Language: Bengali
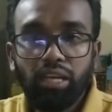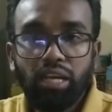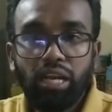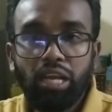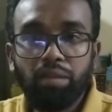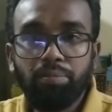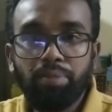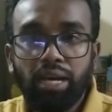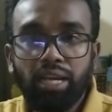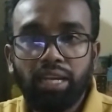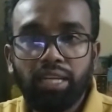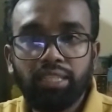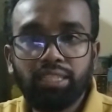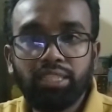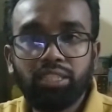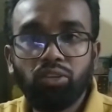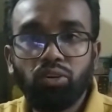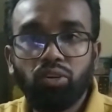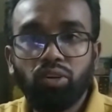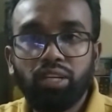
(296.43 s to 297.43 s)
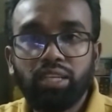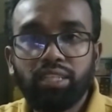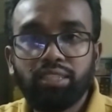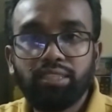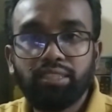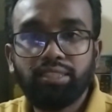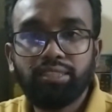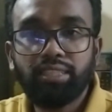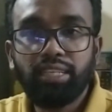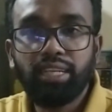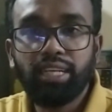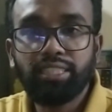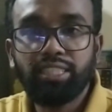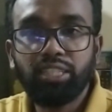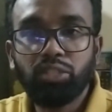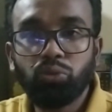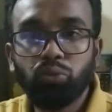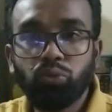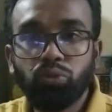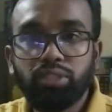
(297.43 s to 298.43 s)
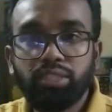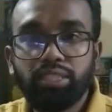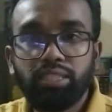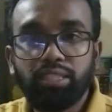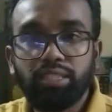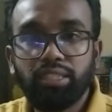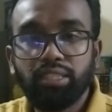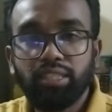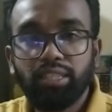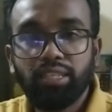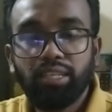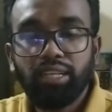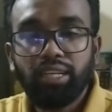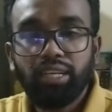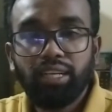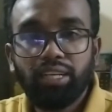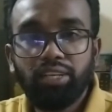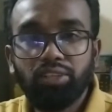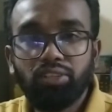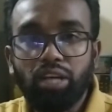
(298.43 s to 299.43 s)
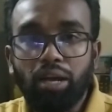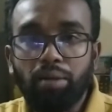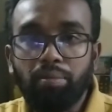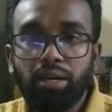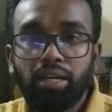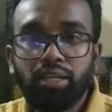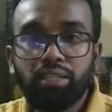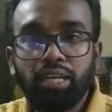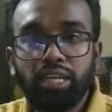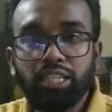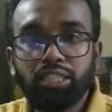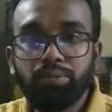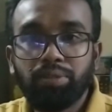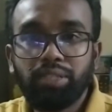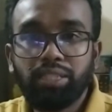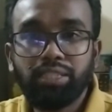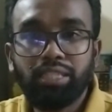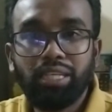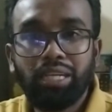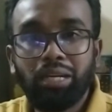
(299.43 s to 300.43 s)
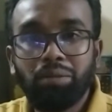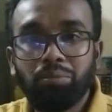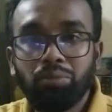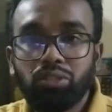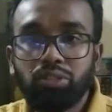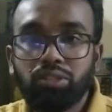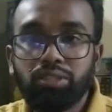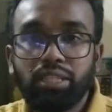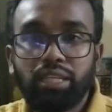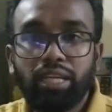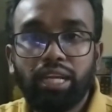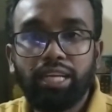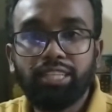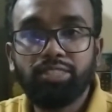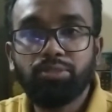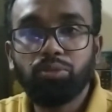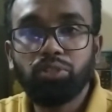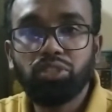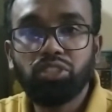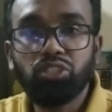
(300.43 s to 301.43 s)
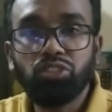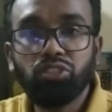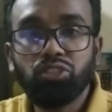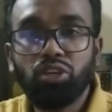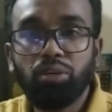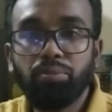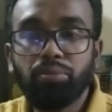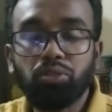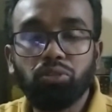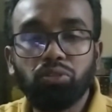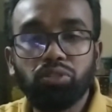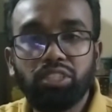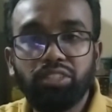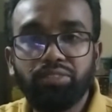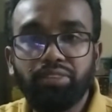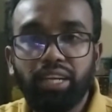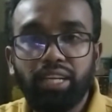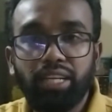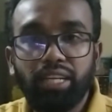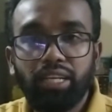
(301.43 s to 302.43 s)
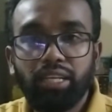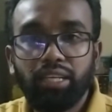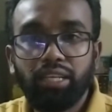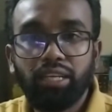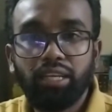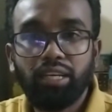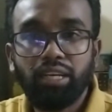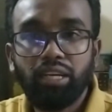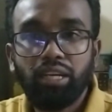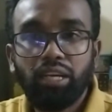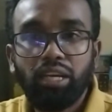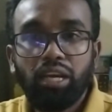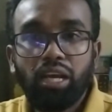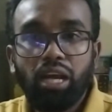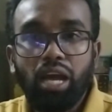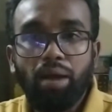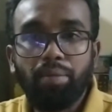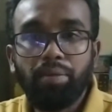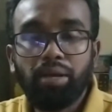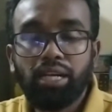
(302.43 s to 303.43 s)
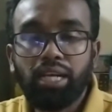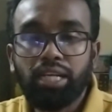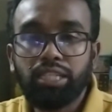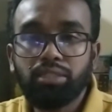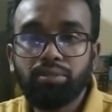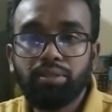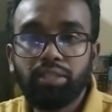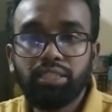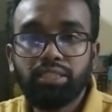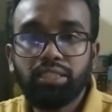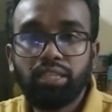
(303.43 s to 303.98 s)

আমি বাংলাদেশের অনেক জেলাতে ঘুরছি কিন্তু আমার রাজবাড়ি জেলার মতো জেলা আজ পর্যন্ত আমি খুঁজে পাই নাই আমার রাজবাড়ি